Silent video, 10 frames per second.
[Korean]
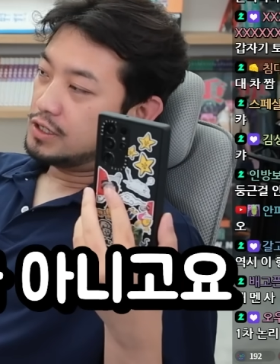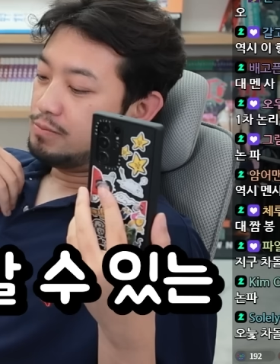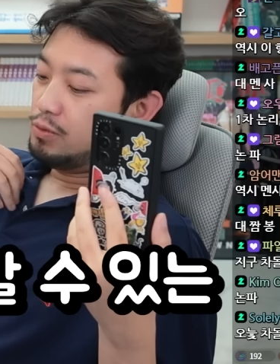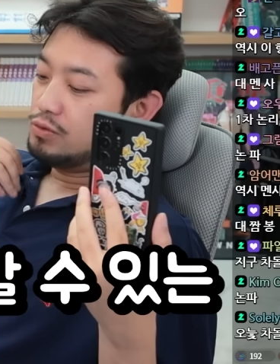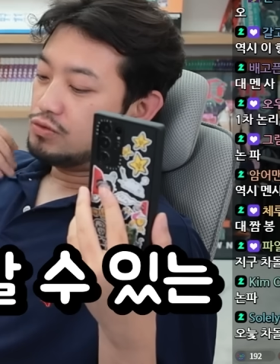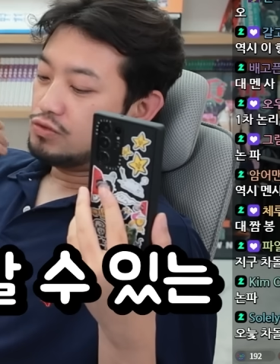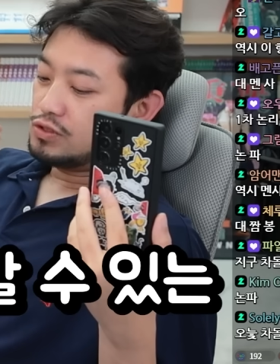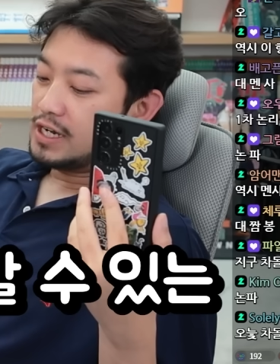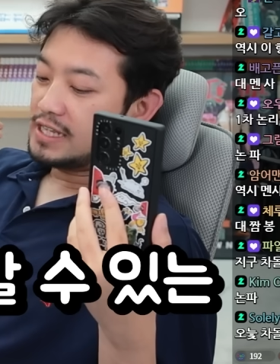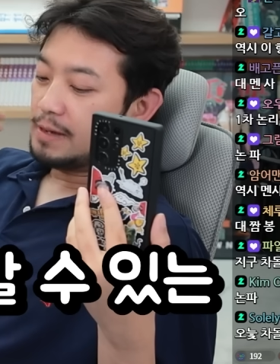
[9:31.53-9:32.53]

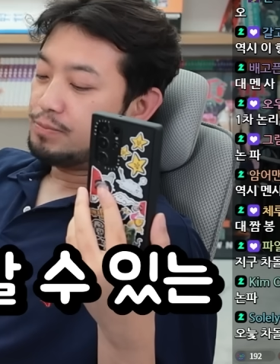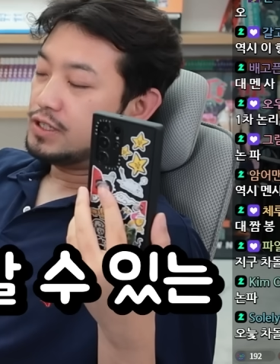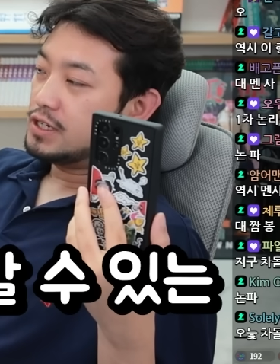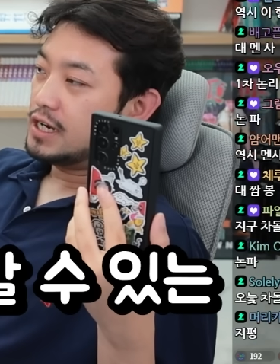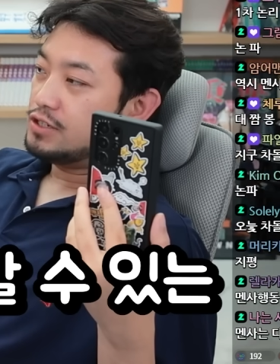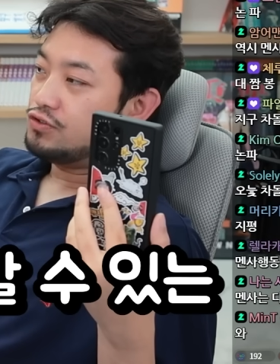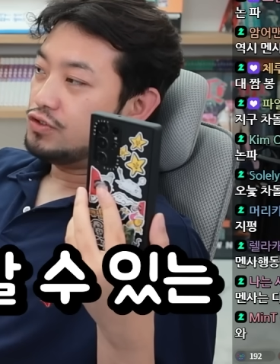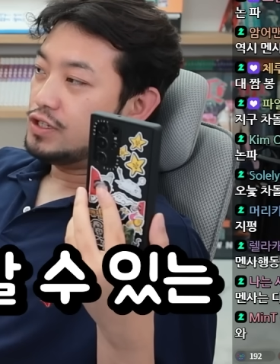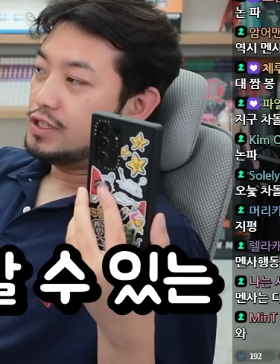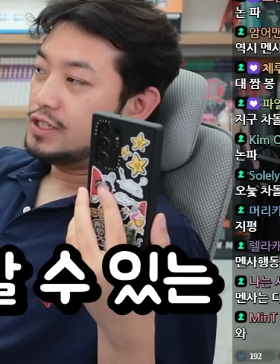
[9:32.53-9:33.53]
모두가 납득할 수
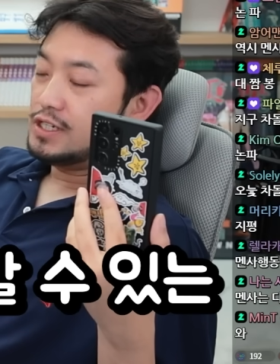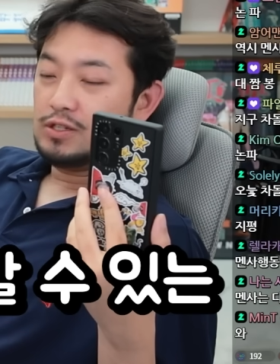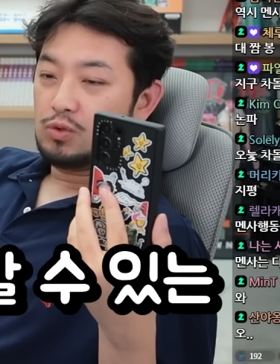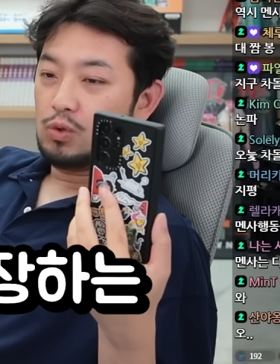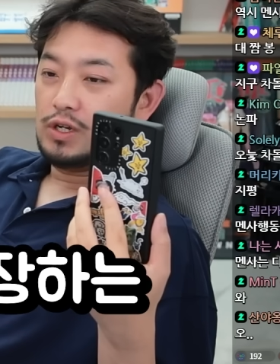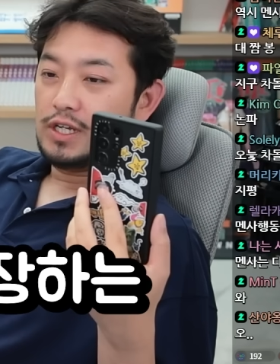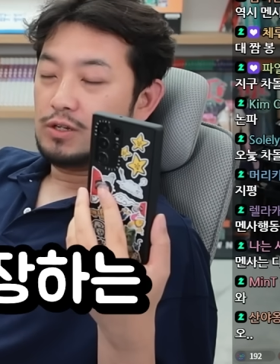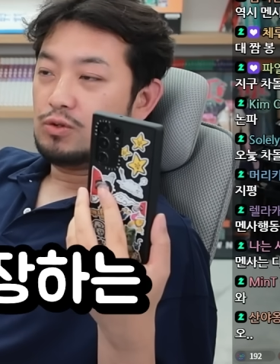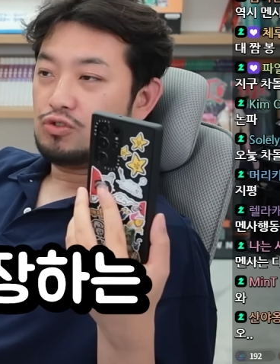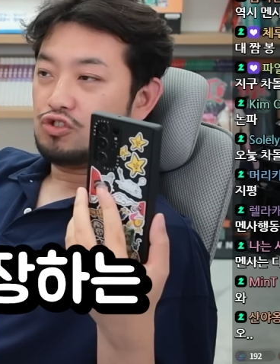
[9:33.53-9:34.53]
있는
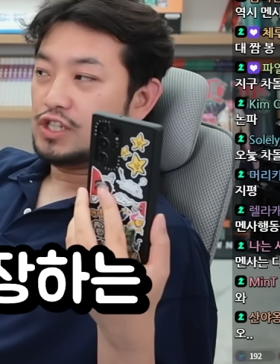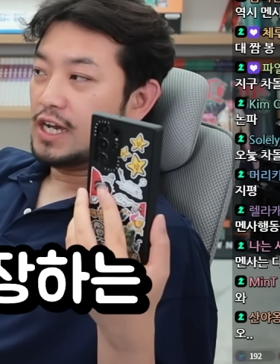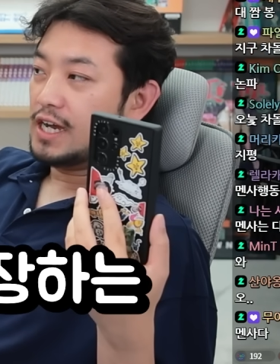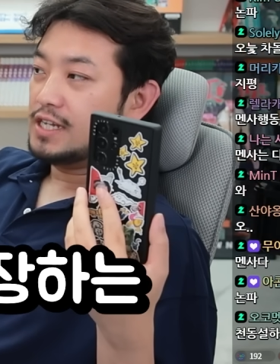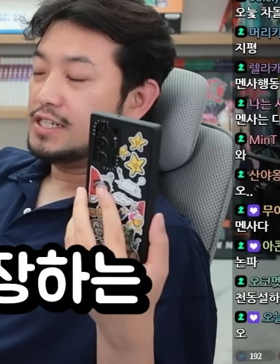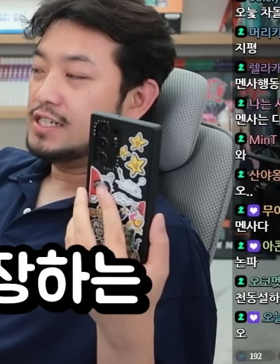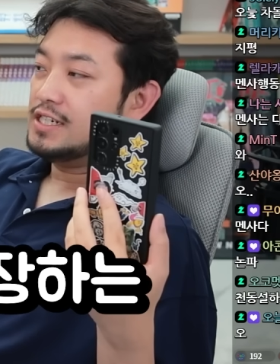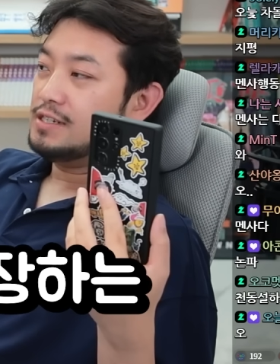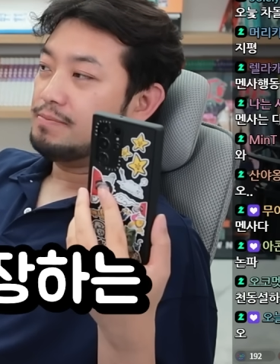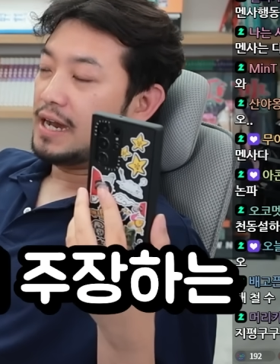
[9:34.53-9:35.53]
논리로
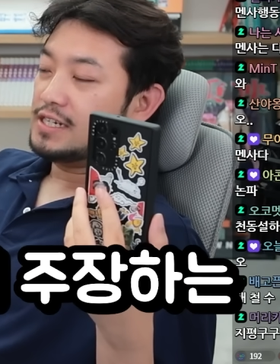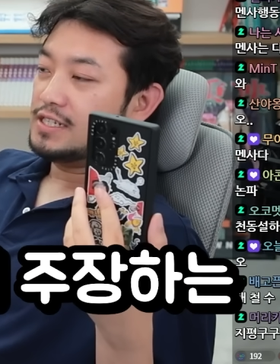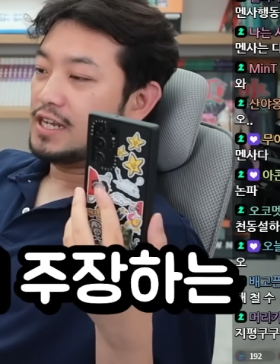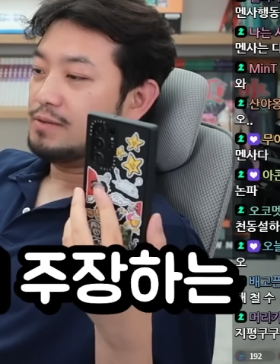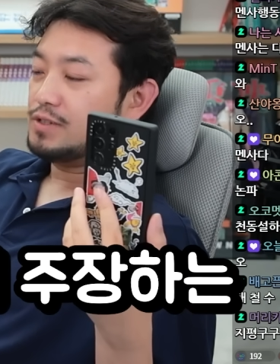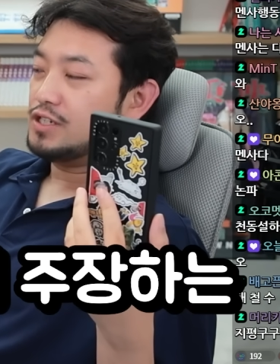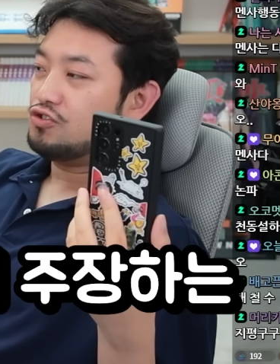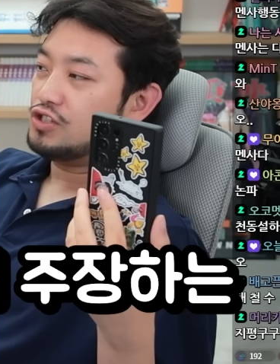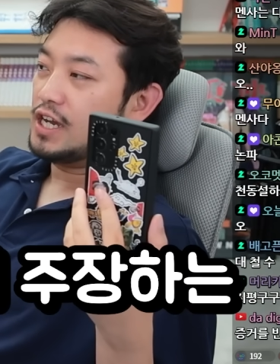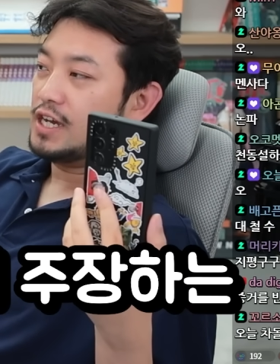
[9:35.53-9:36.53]
주장하는 많은 사람들이 네.
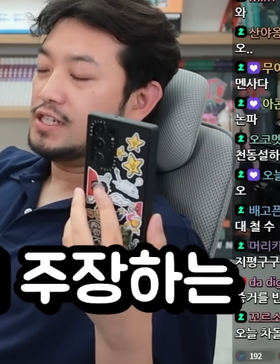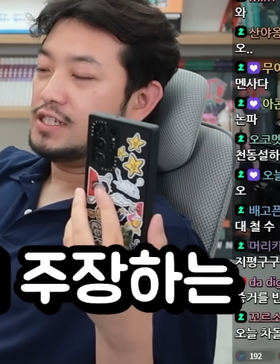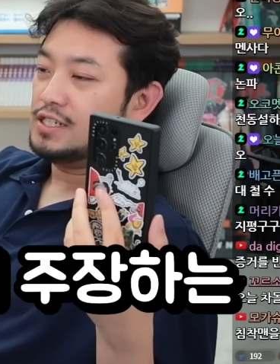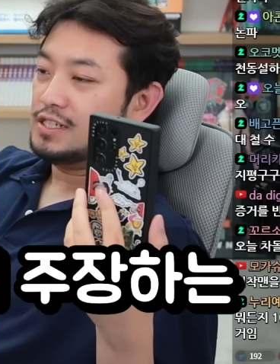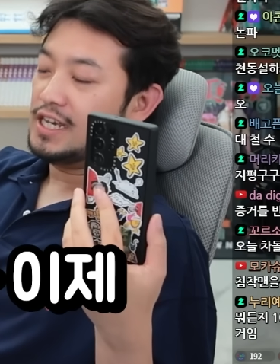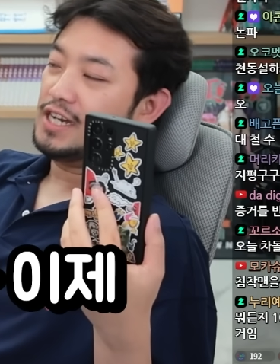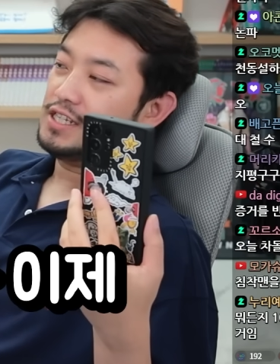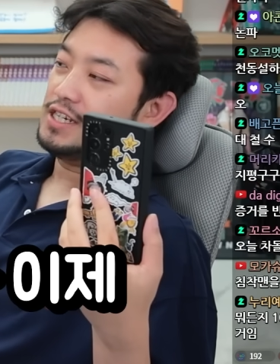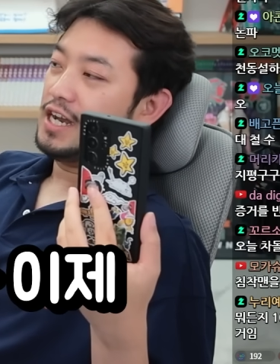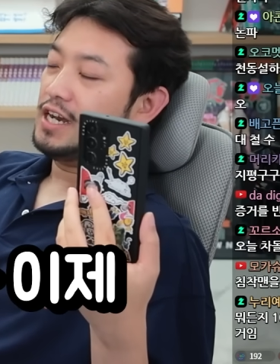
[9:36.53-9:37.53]
주장하는
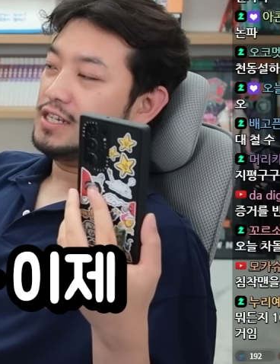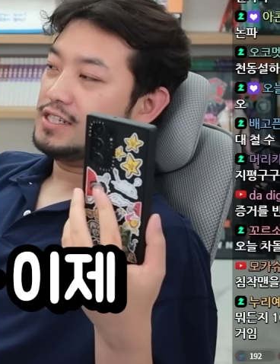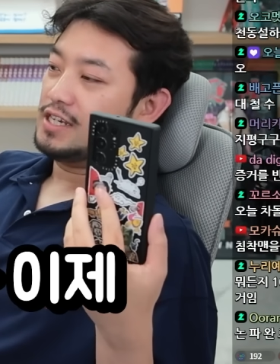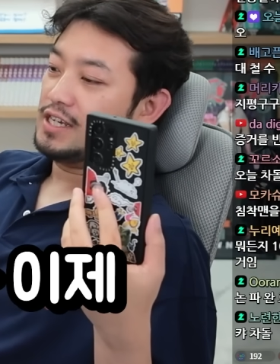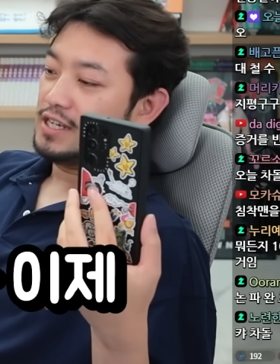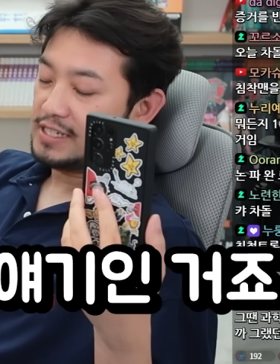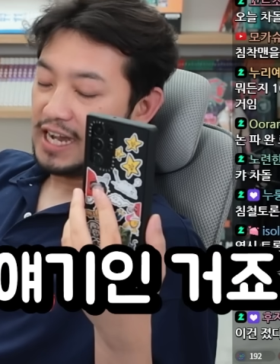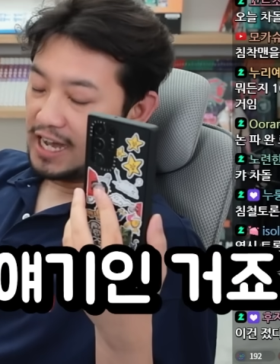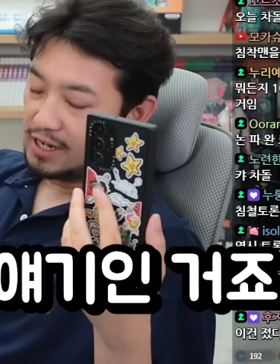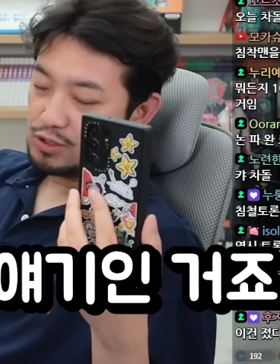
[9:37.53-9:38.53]
이야기가 네. 이제
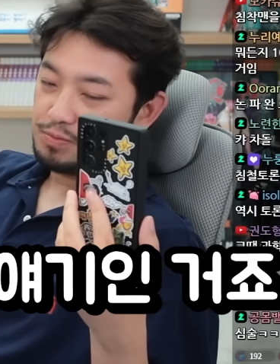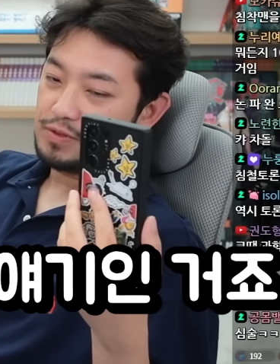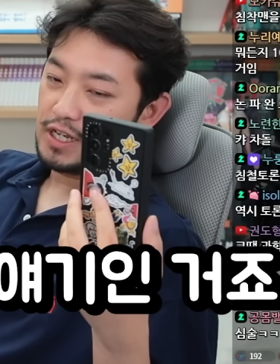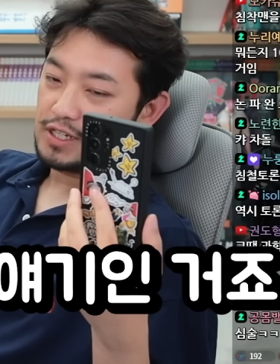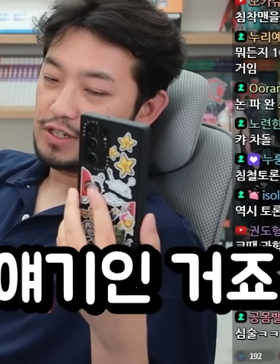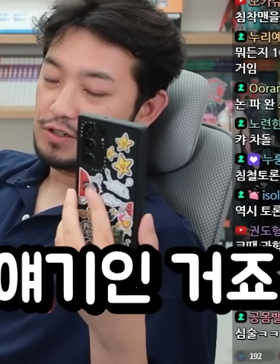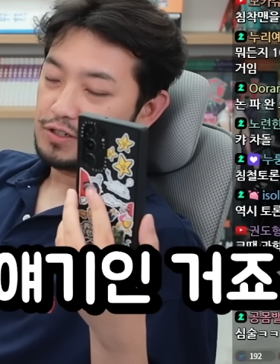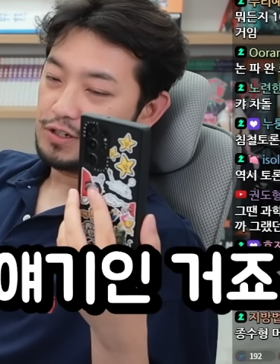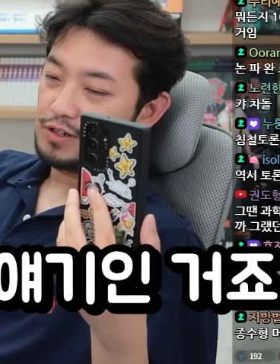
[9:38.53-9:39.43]
제가 하고 싶은 얘기인 거죠.